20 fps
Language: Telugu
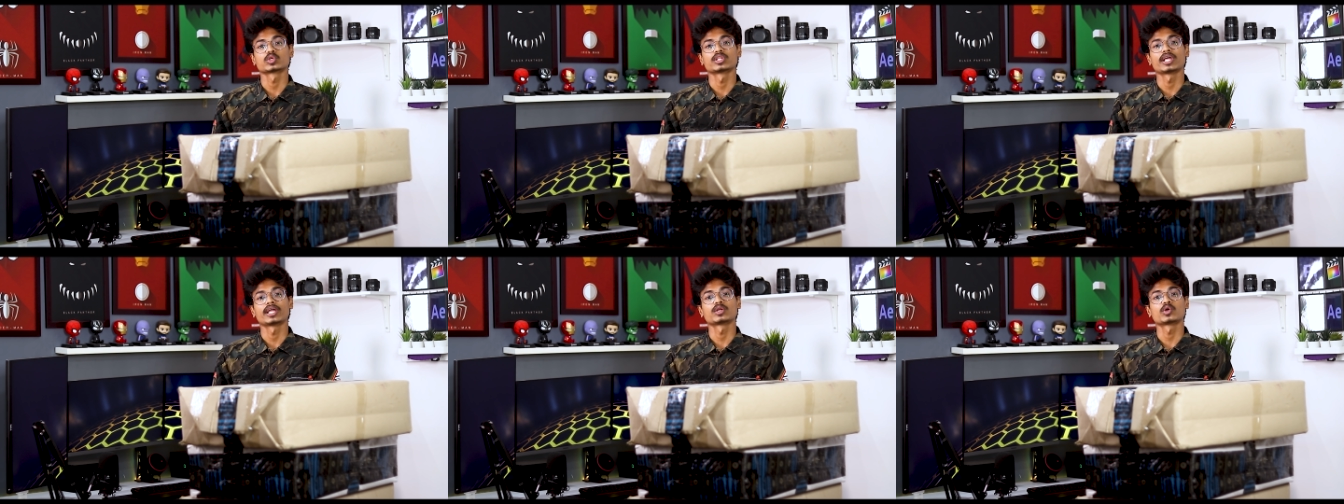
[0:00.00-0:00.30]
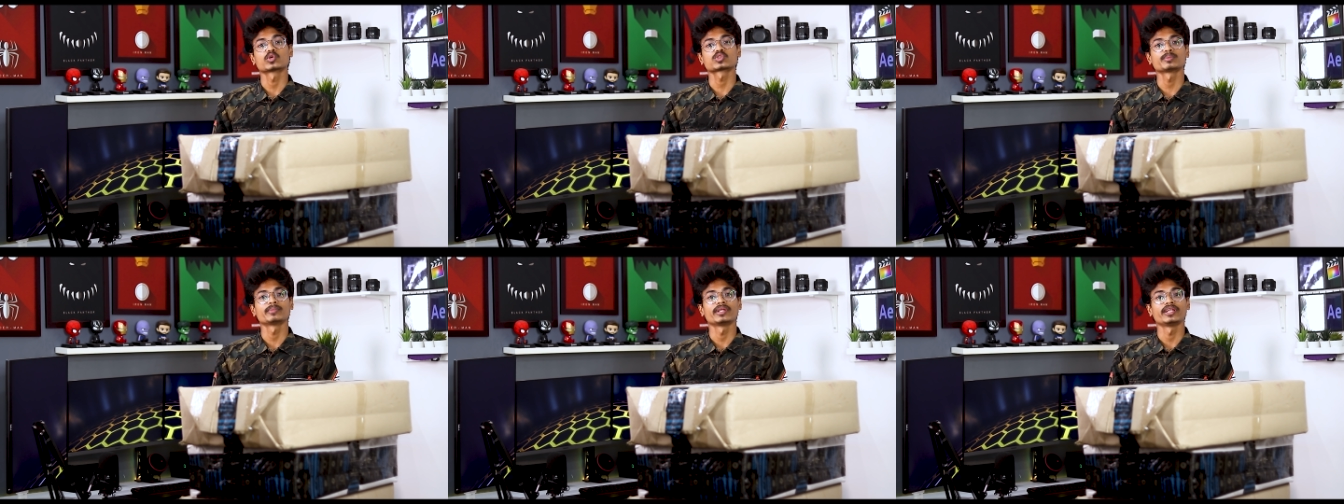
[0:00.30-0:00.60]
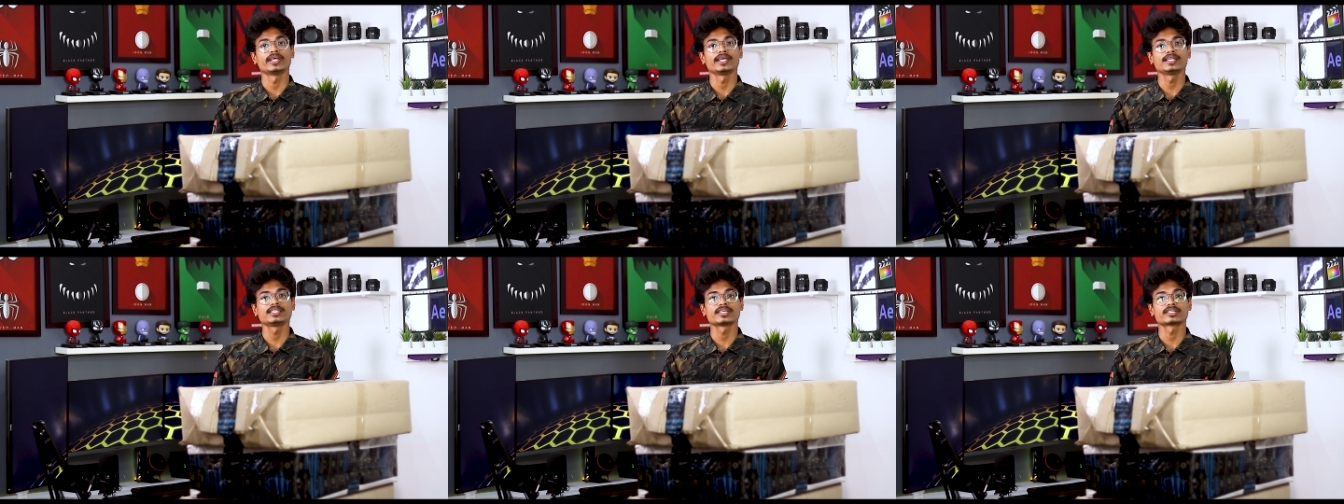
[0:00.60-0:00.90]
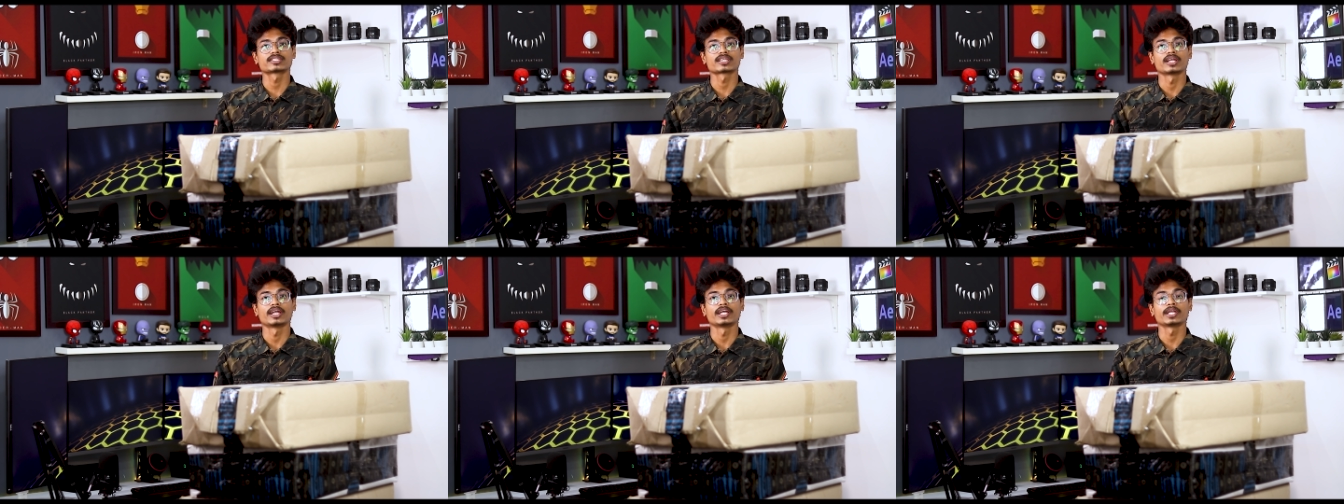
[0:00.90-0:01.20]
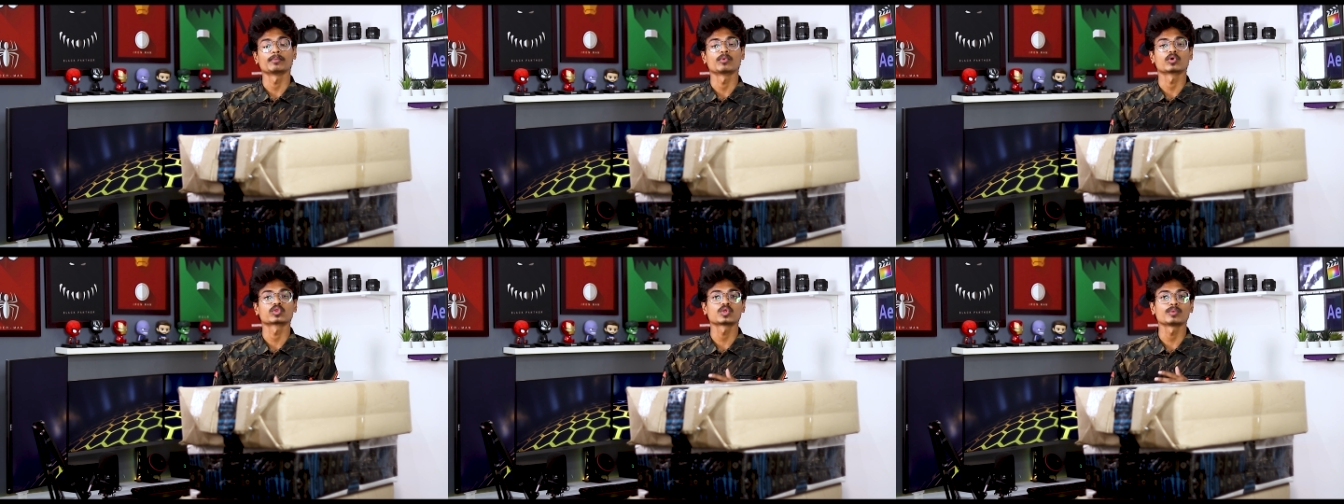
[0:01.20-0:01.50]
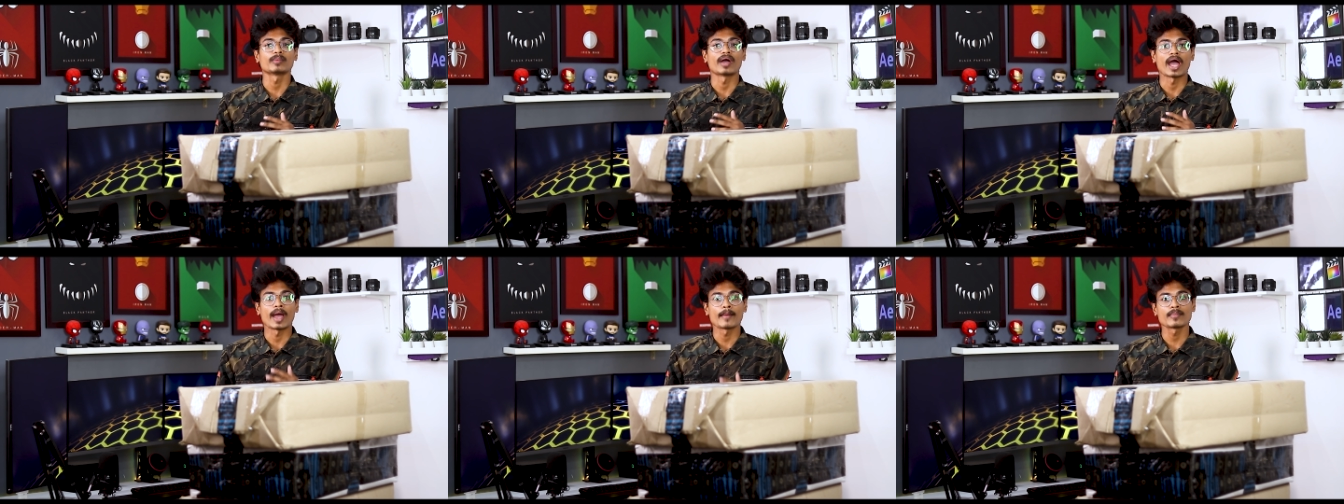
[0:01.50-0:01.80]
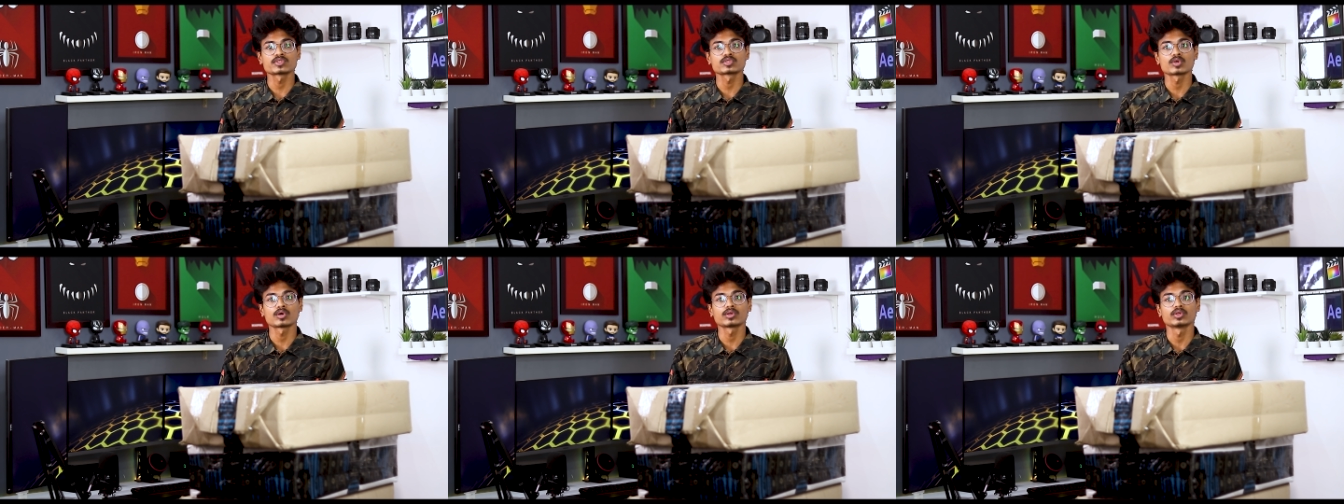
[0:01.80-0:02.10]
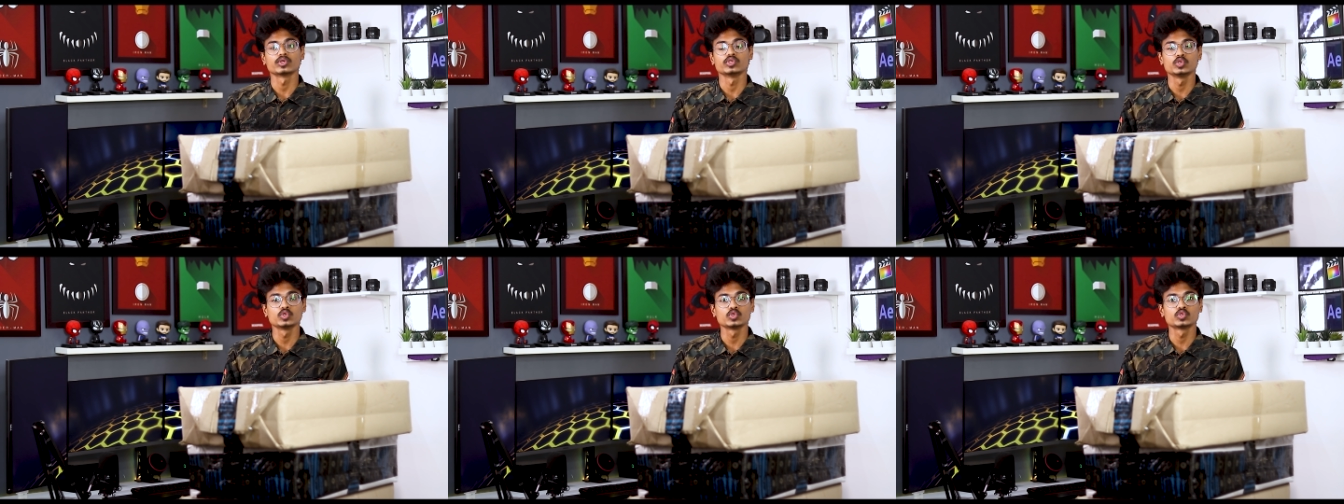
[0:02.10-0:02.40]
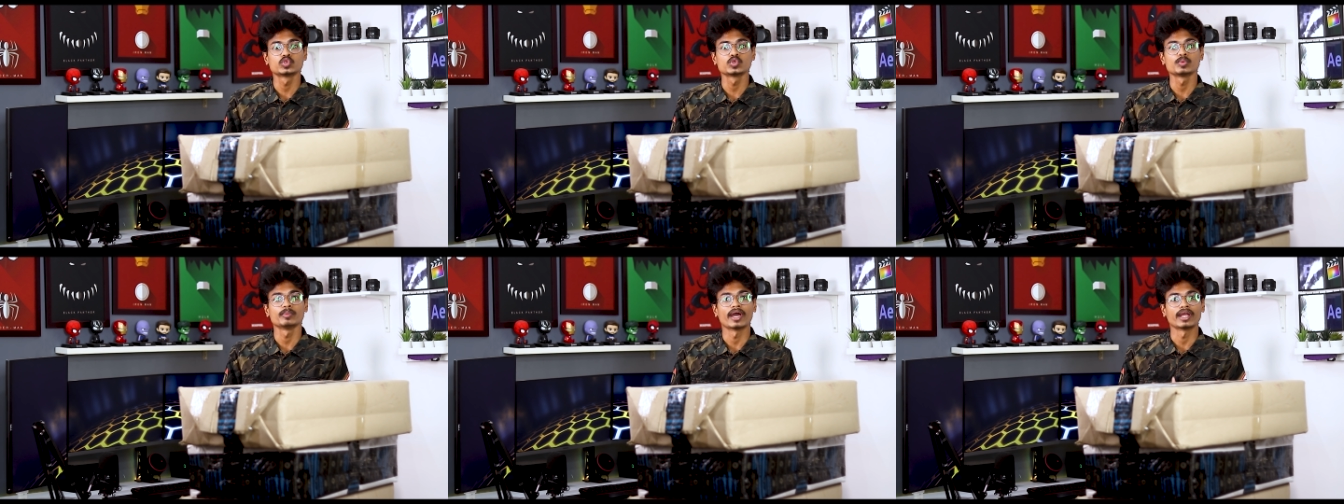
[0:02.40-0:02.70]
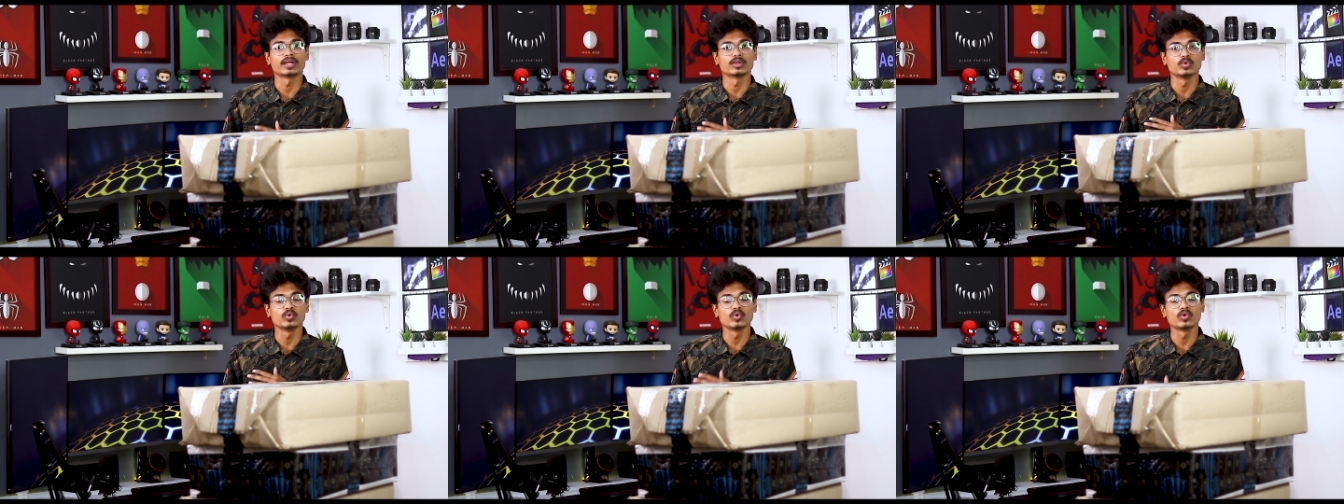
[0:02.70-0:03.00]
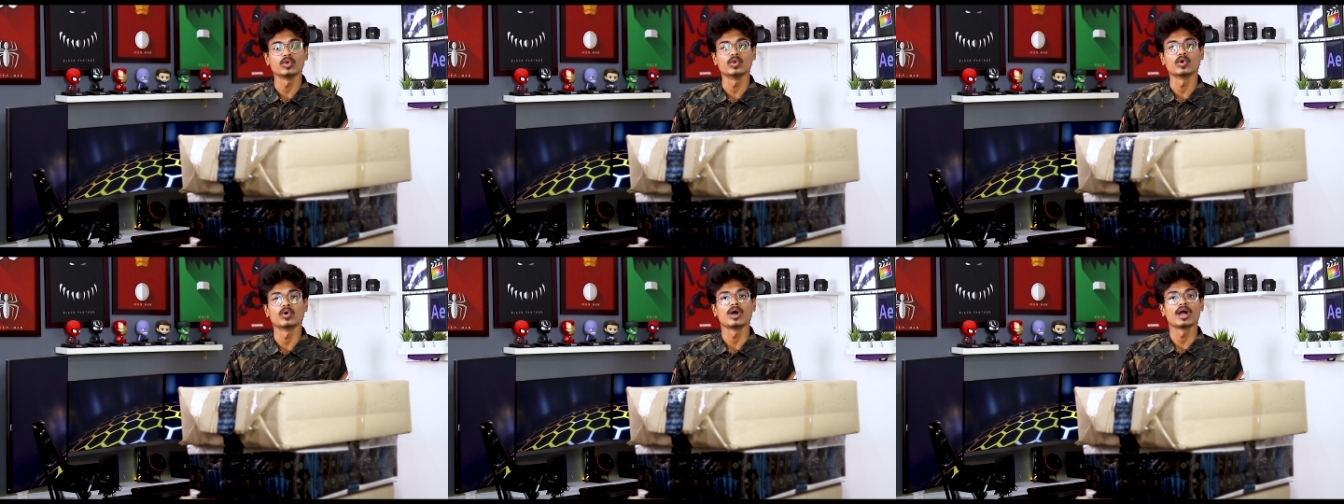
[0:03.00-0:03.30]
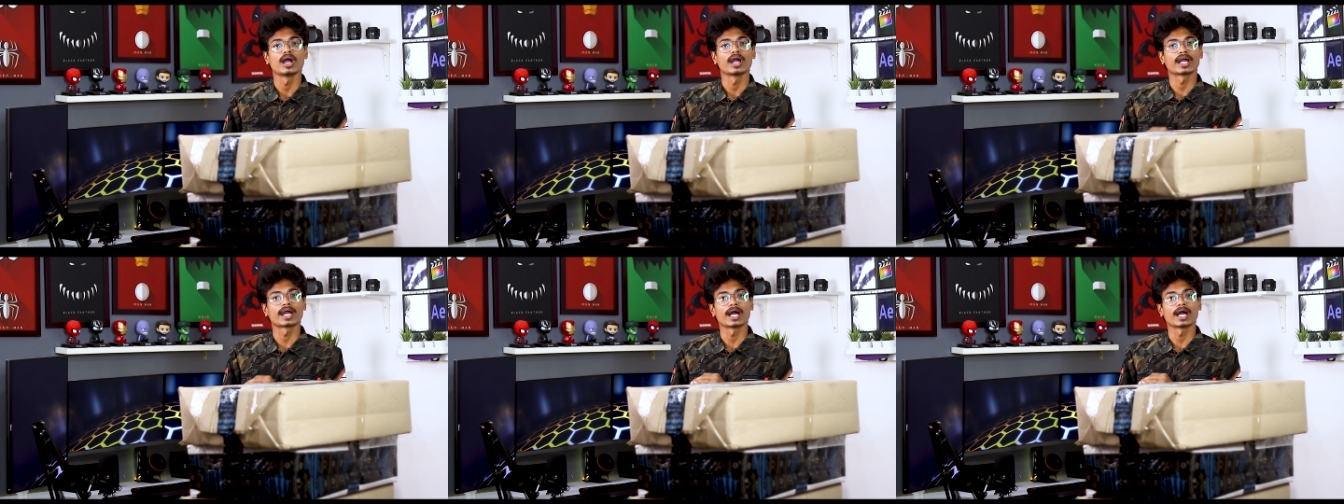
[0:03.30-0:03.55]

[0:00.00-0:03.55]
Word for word: సో దానికోసం నేను ఏం చేశానంటే మొత్తం అమెజాన్ యూట్యూబ్ అండ్ గూగుల్లో